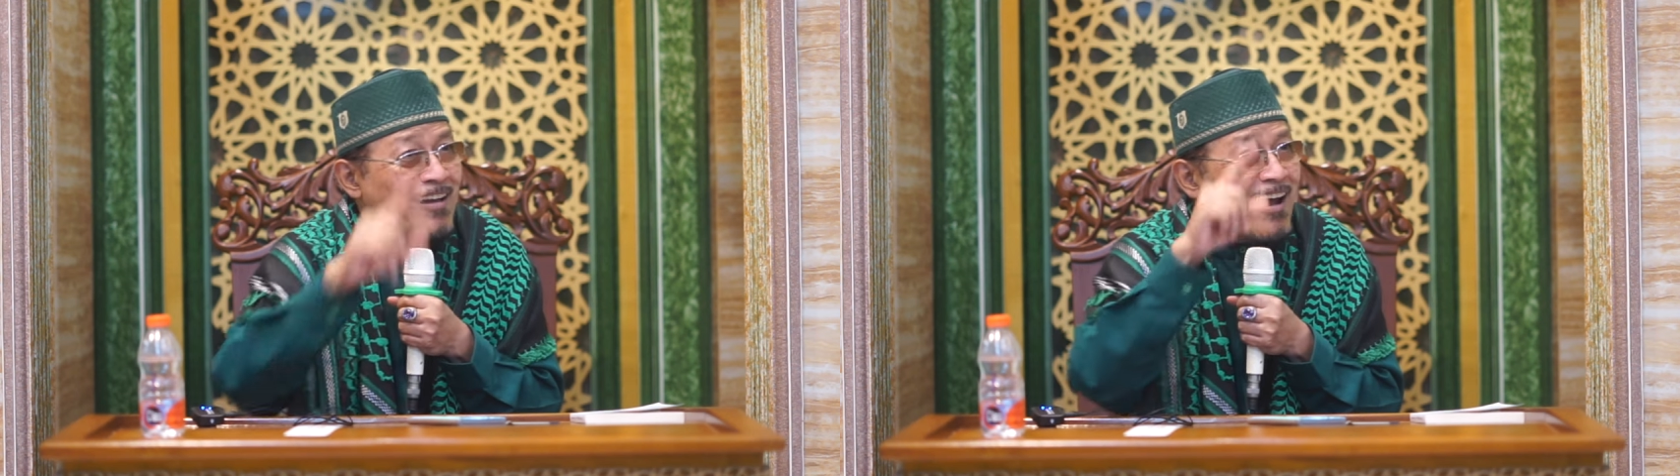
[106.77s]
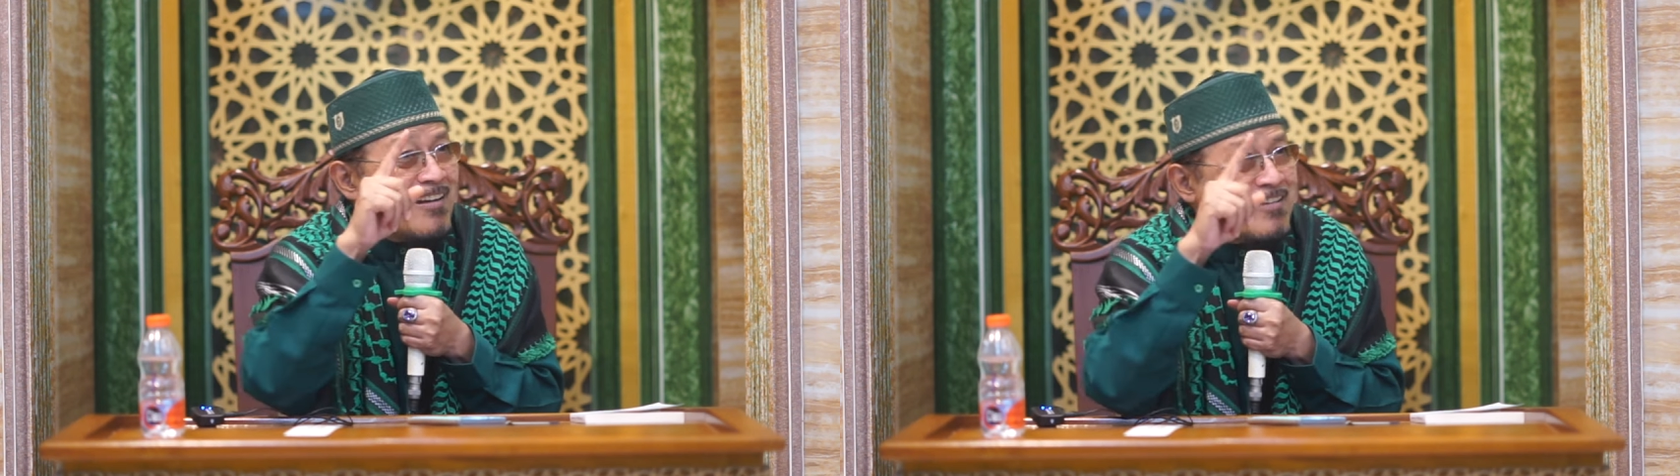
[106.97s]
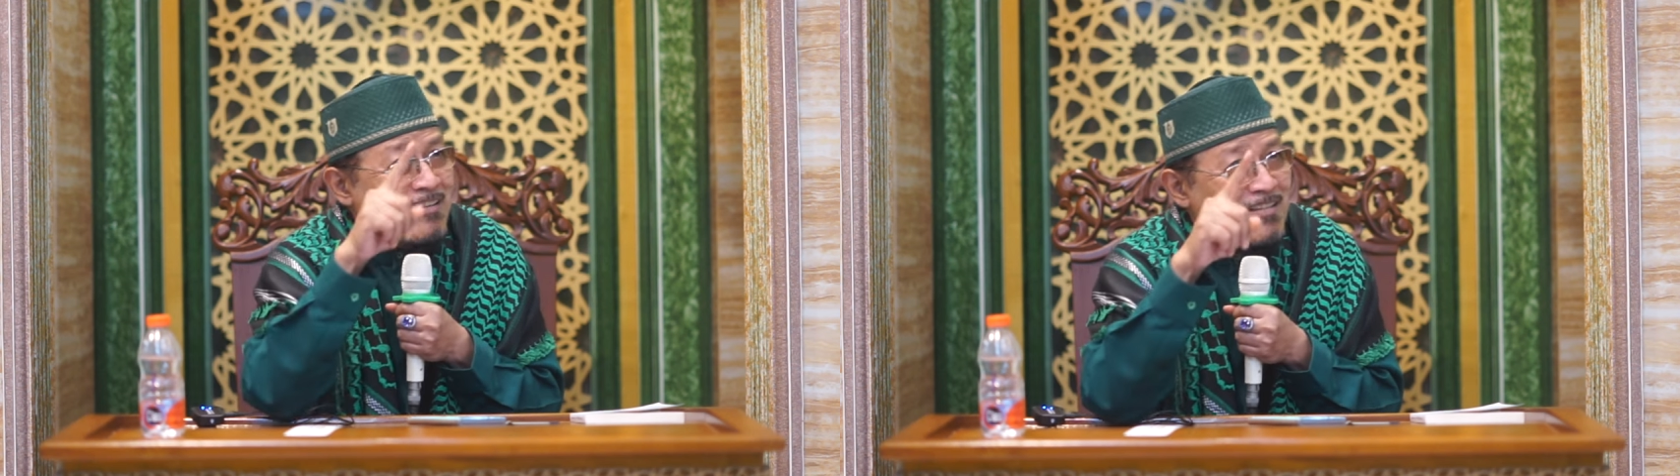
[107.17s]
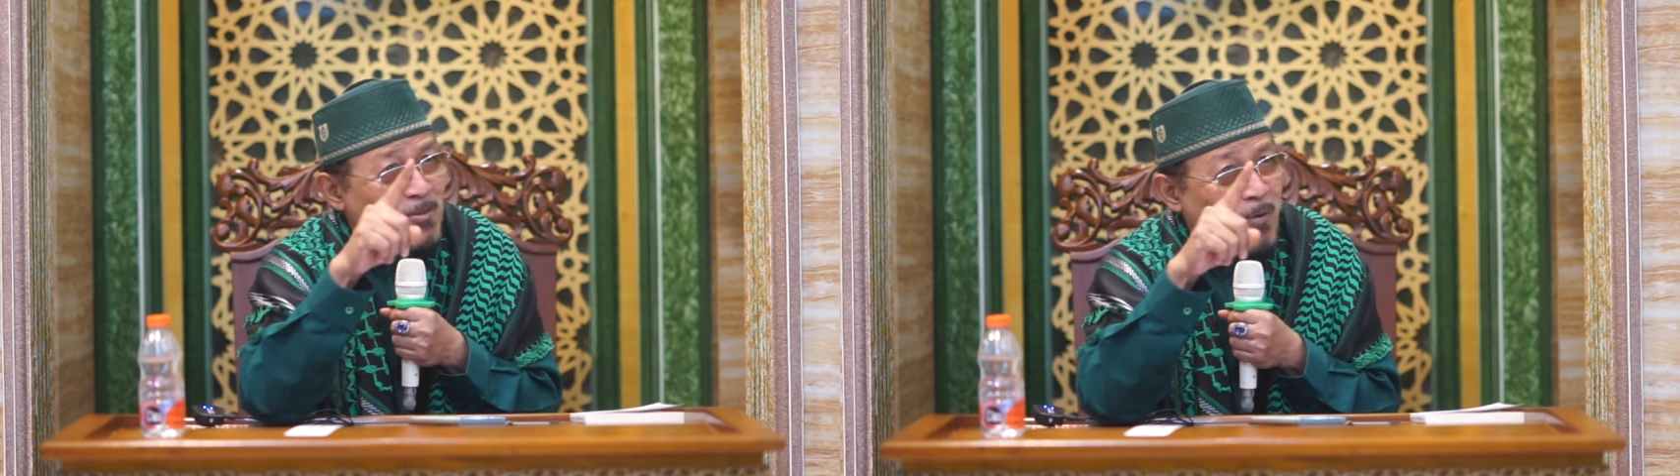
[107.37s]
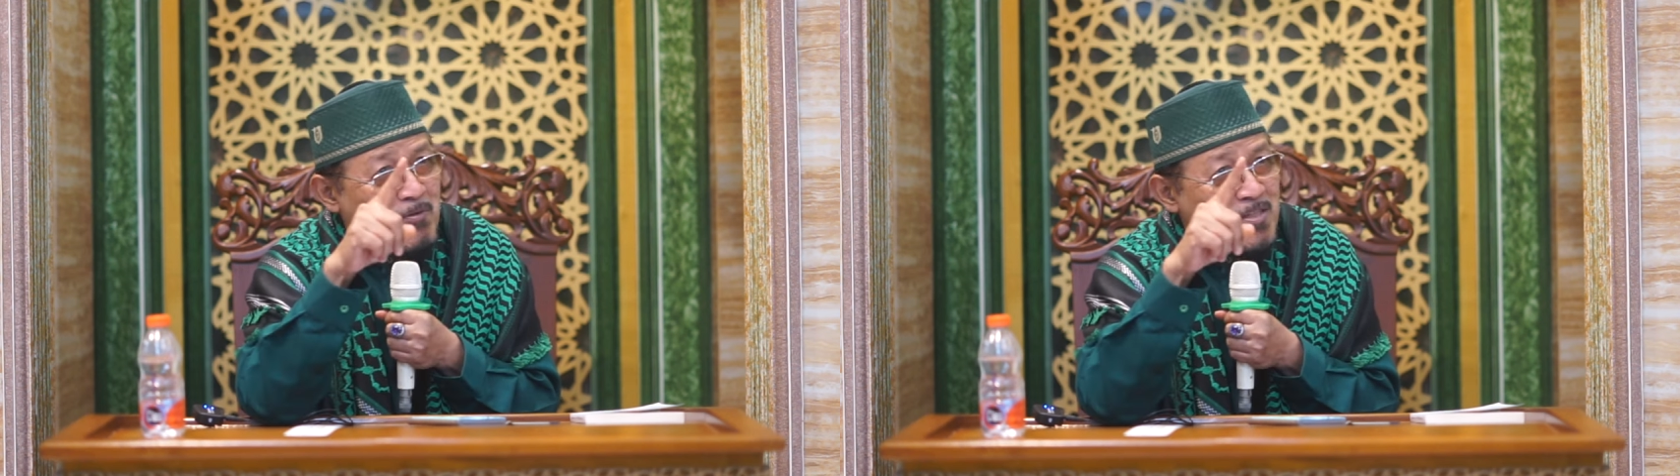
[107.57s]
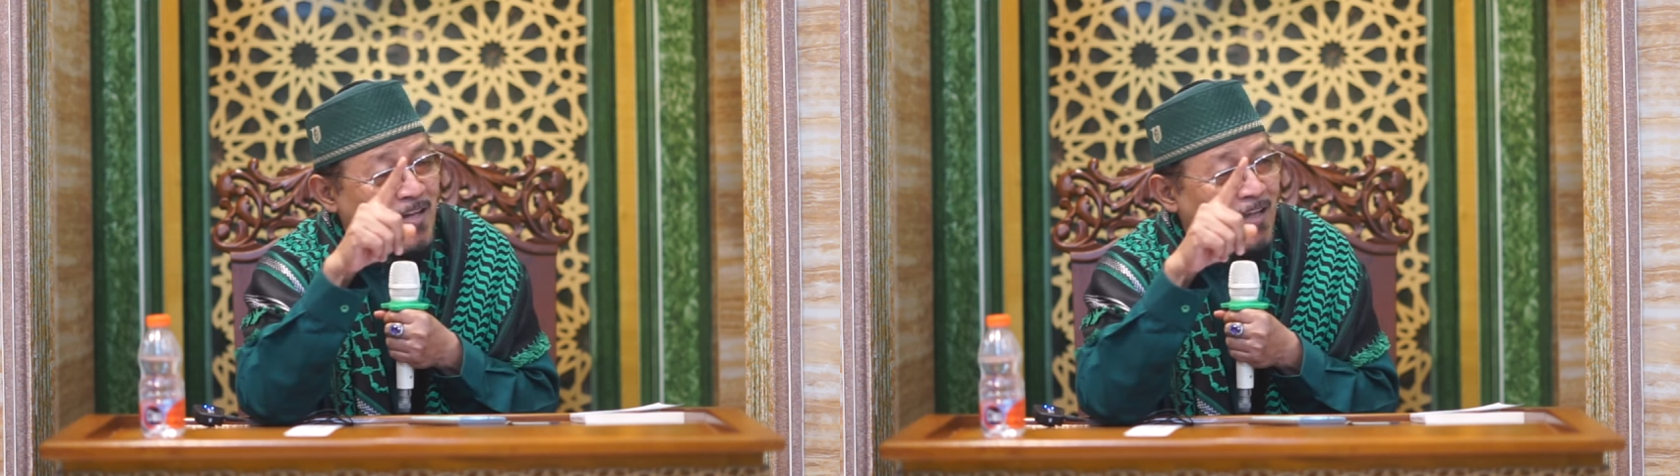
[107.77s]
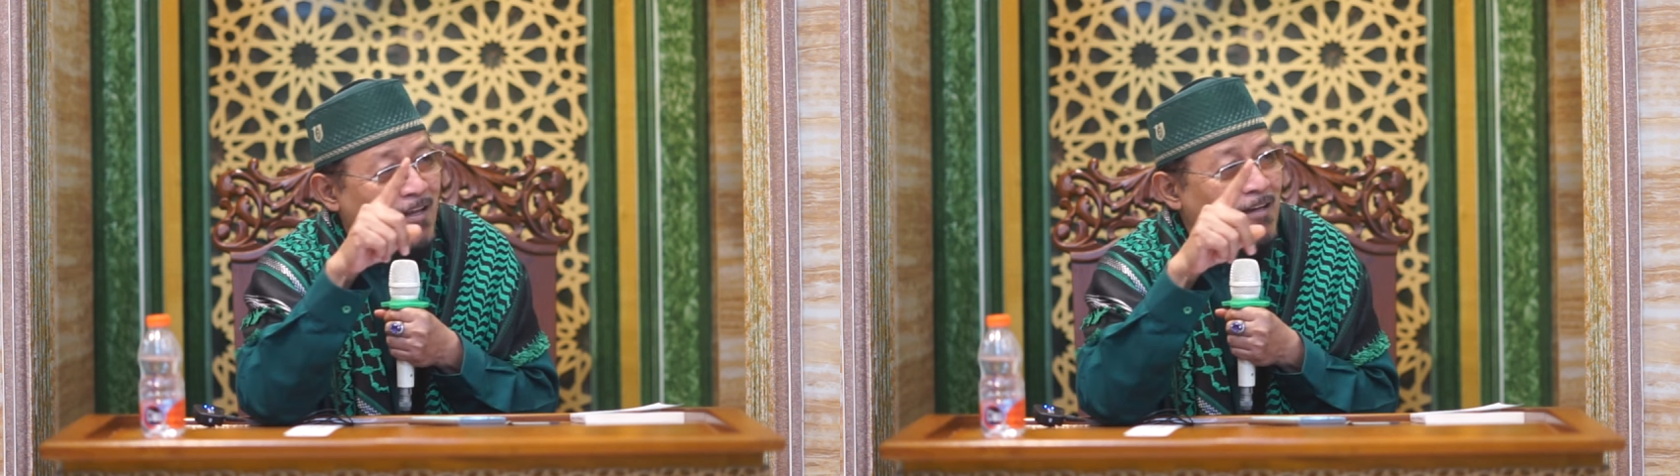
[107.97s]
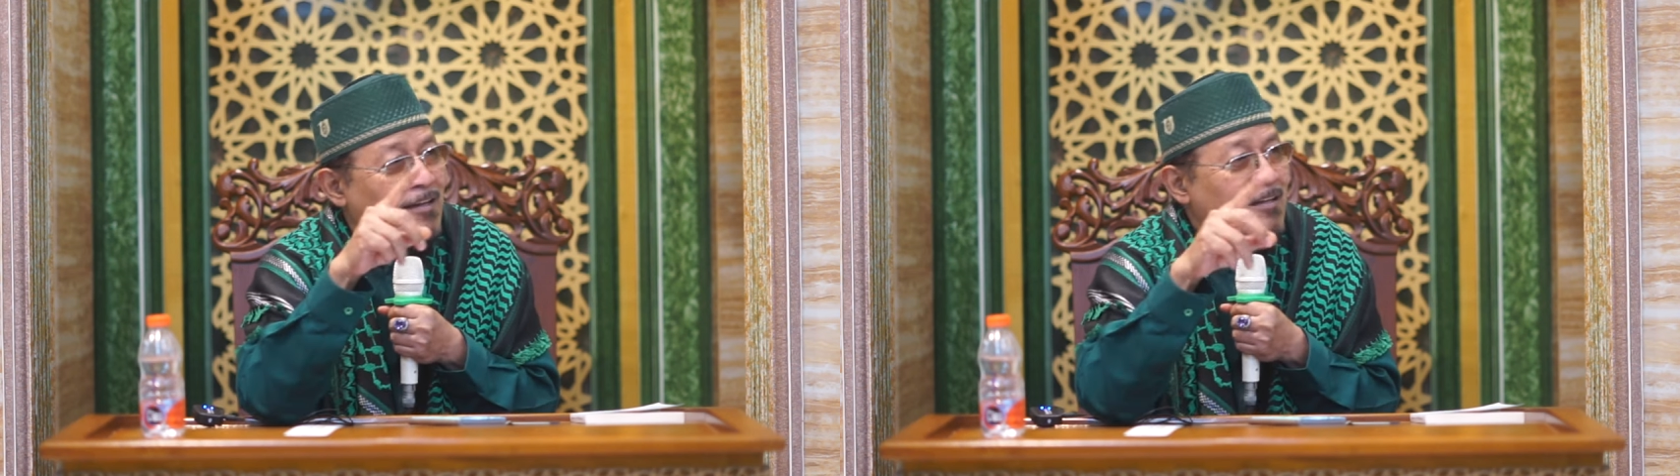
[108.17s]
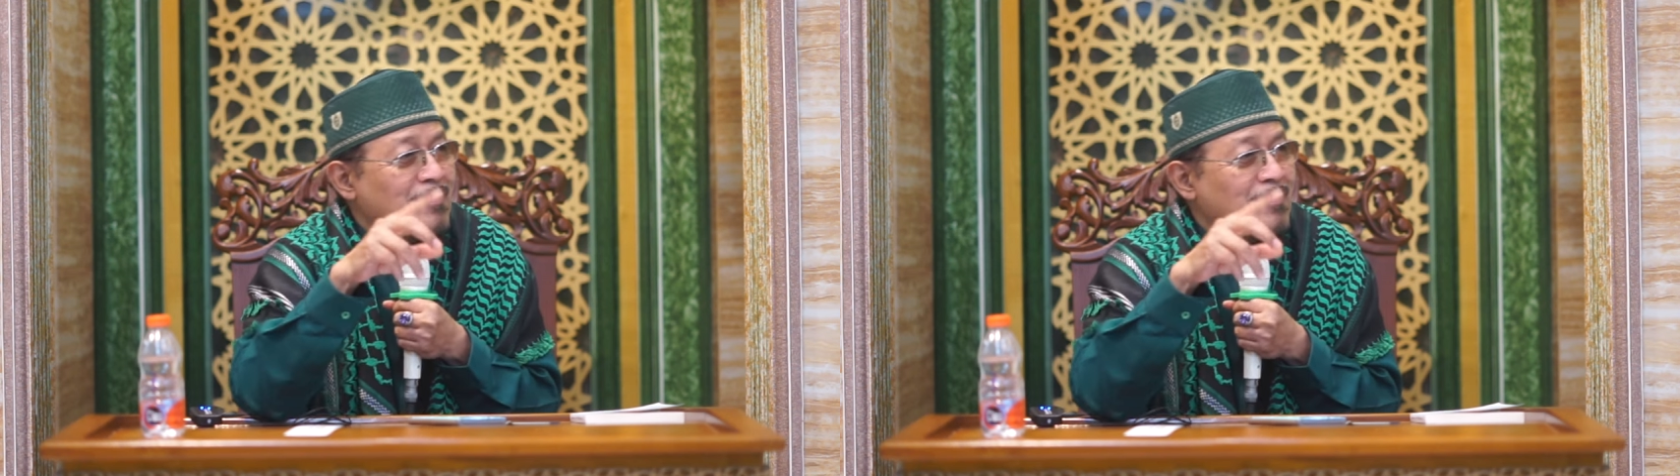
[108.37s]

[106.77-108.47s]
ada di Sulawesi Selatan